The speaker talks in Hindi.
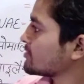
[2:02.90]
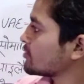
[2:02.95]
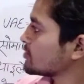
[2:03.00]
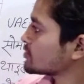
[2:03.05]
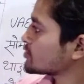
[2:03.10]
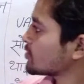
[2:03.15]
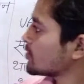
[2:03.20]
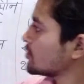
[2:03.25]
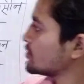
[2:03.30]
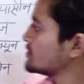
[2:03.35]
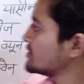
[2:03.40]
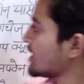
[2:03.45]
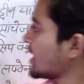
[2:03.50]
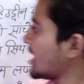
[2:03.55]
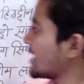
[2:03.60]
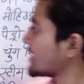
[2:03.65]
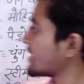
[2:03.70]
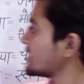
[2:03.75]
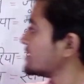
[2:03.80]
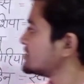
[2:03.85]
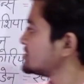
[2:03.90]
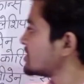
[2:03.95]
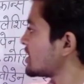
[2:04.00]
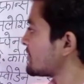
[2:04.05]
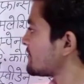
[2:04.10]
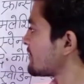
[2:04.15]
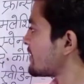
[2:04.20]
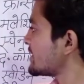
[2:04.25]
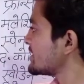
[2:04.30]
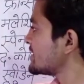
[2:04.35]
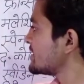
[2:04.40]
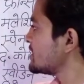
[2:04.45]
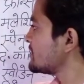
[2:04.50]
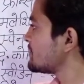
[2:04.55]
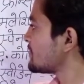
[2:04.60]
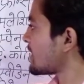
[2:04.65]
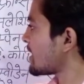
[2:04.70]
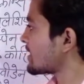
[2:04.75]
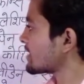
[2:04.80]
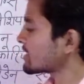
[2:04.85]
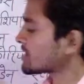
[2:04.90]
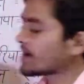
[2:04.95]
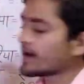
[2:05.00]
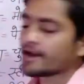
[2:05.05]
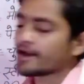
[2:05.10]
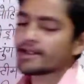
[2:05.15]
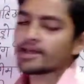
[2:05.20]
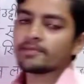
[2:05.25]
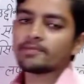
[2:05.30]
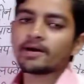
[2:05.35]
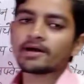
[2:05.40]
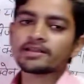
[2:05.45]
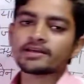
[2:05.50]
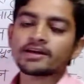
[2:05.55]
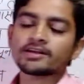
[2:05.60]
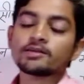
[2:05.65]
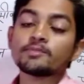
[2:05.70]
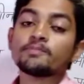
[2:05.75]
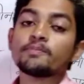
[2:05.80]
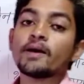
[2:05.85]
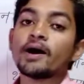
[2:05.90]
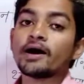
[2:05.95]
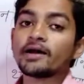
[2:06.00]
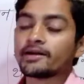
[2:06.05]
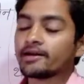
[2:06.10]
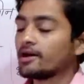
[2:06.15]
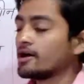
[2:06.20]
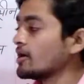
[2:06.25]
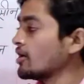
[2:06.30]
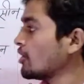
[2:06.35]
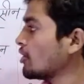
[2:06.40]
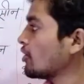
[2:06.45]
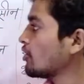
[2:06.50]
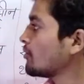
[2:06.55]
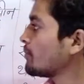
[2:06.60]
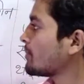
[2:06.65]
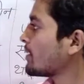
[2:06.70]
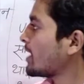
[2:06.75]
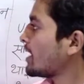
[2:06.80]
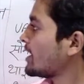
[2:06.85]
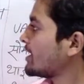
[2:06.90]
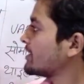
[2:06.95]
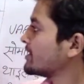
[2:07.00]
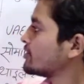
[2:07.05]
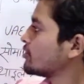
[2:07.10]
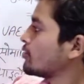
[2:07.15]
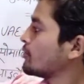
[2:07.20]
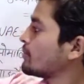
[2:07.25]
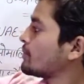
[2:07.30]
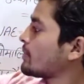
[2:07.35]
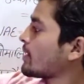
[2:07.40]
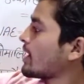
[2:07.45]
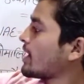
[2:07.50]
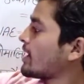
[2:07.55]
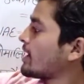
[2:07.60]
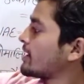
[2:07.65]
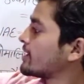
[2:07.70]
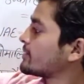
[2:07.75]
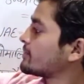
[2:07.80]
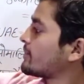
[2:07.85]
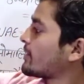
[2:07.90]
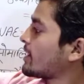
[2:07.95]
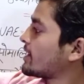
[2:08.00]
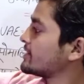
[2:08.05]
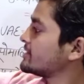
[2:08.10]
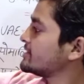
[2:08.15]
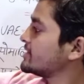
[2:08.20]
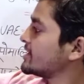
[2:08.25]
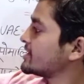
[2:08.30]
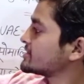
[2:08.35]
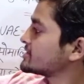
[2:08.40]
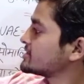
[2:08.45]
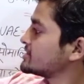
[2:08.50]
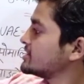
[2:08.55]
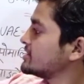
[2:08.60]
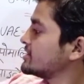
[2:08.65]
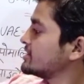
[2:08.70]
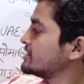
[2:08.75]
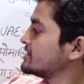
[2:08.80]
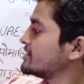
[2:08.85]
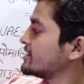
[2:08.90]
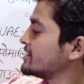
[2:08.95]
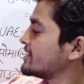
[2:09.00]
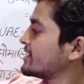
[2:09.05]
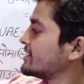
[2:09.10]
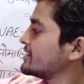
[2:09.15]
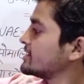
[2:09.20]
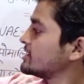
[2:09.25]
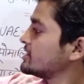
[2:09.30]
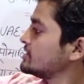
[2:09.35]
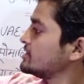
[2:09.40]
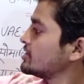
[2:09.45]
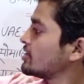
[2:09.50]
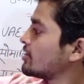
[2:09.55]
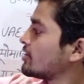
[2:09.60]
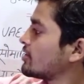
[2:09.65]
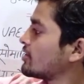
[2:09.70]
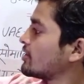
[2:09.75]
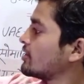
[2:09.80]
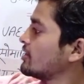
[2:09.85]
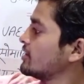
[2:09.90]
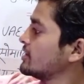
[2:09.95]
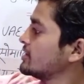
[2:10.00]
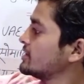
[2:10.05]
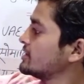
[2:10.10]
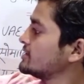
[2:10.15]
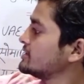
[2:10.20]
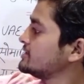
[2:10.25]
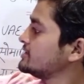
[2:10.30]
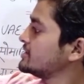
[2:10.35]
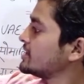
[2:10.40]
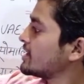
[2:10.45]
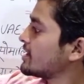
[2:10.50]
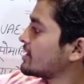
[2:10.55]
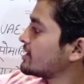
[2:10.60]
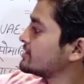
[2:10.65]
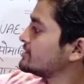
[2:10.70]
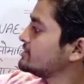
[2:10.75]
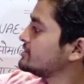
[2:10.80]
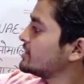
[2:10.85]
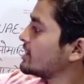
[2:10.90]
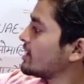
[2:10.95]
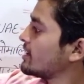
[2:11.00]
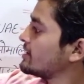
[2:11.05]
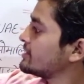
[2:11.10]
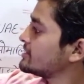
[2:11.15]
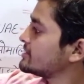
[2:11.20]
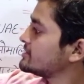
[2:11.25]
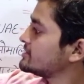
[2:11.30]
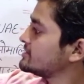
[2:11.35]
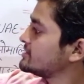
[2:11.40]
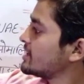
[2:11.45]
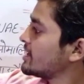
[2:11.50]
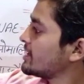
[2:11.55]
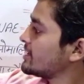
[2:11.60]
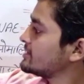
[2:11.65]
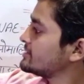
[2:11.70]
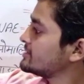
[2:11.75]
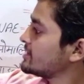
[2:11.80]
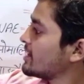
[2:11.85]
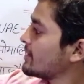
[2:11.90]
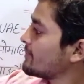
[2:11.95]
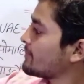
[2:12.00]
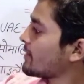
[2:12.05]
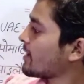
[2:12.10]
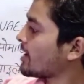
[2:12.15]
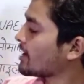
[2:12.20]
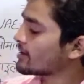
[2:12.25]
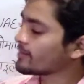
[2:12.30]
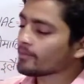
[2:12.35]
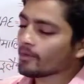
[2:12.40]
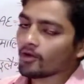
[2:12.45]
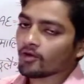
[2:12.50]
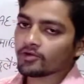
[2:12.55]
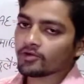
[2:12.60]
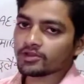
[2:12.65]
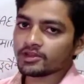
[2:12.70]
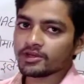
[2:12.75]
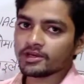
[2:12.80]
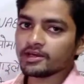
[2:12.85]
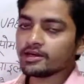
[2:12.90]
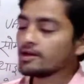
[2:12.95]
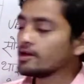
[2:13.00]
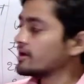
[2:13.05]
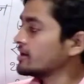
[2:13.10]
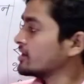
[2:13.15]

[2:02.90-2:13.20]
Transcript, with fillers: दोस्तों यहाँ रहा जापान यानी पान खाने की बात करते पान ओ पान ओ पान पान ये सी हिडे यानी कि यो या ये ये ये पान बहुत ही